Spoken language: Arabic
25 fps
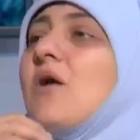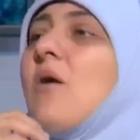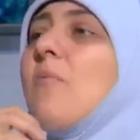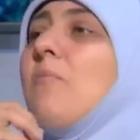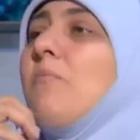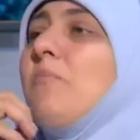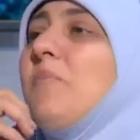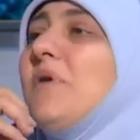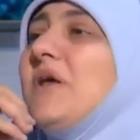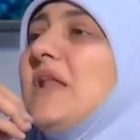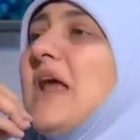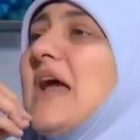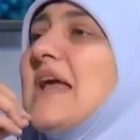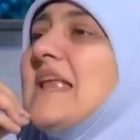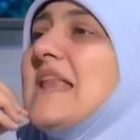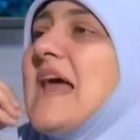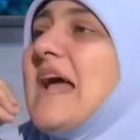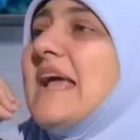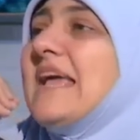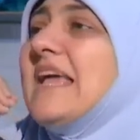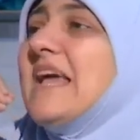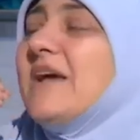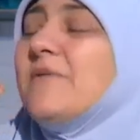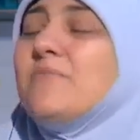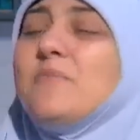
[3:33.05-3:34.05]
ربنا
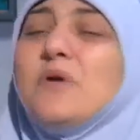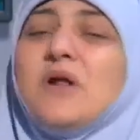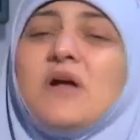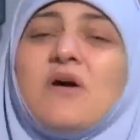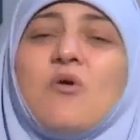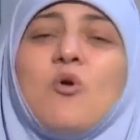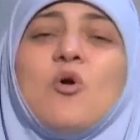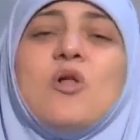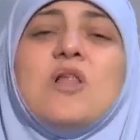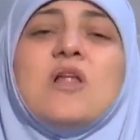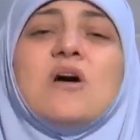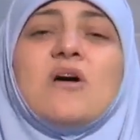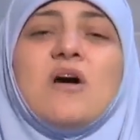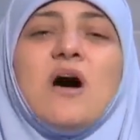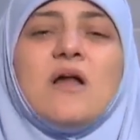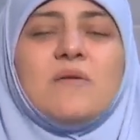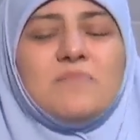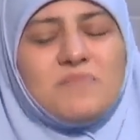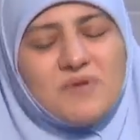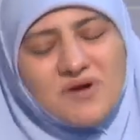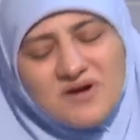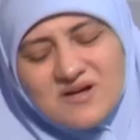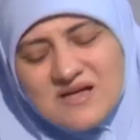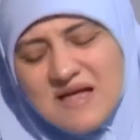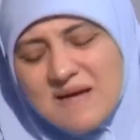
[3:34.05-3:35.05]
ينجيك من كل
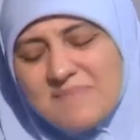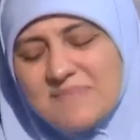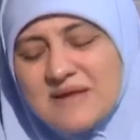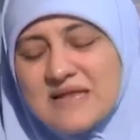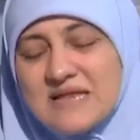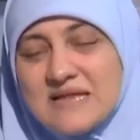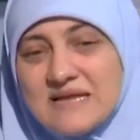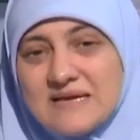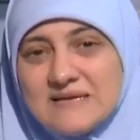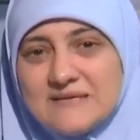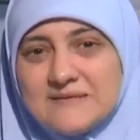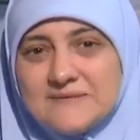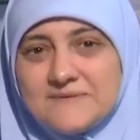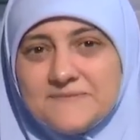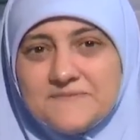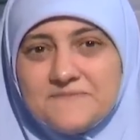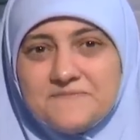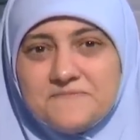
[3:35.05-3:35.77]
كرب قيام الليل